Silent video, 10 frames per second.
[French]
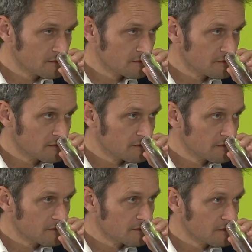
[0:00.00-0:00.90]
comme je
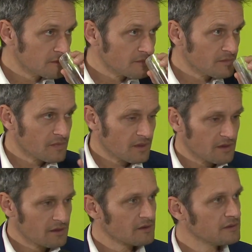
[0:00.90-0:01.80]
dirais euh,
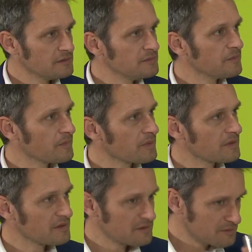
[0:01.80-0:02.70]
carrément le cacao.
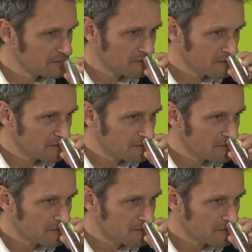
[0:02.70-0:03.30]
Mais par contre,